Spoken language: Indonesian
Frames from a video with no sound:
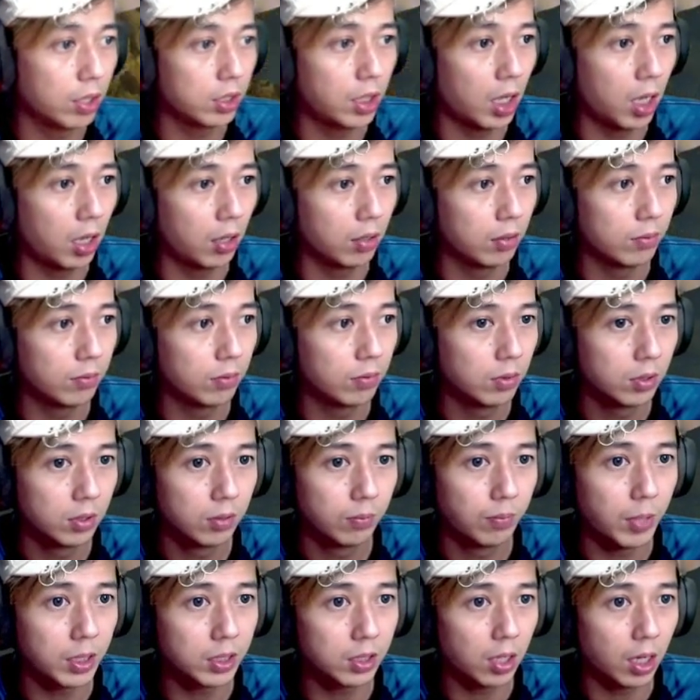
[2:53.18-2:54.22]
kita
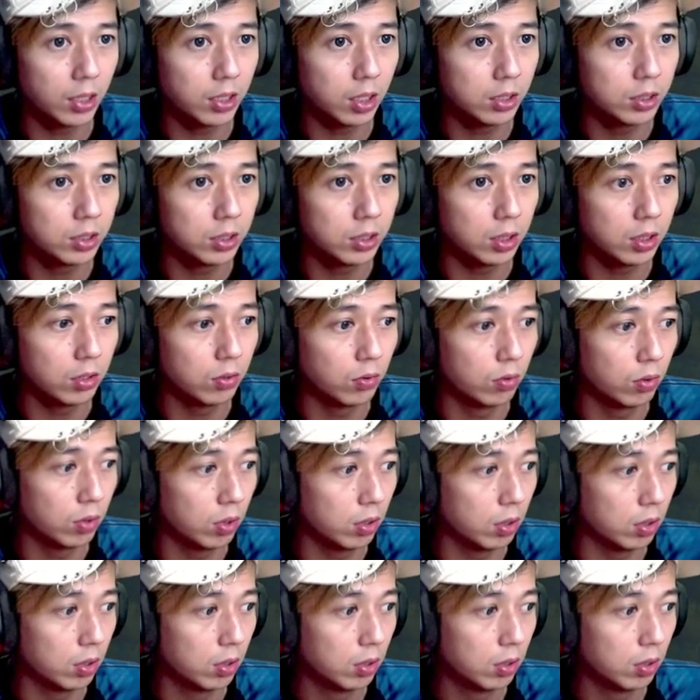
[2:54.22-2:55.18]
battle aja di sini dulu.